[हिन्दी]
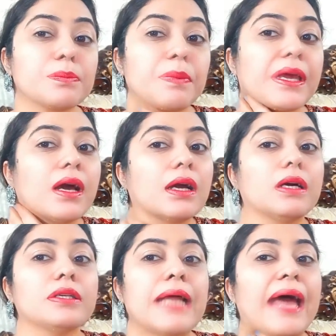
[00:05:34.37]
पे
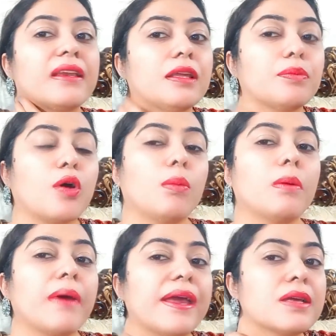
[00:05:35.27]
अगर टैन की
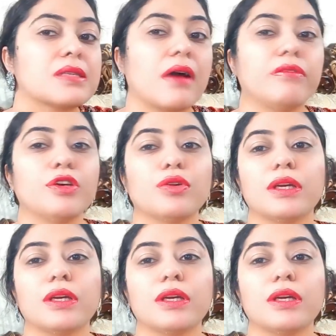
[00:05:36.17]
प्रॉब्लम है या सावली हो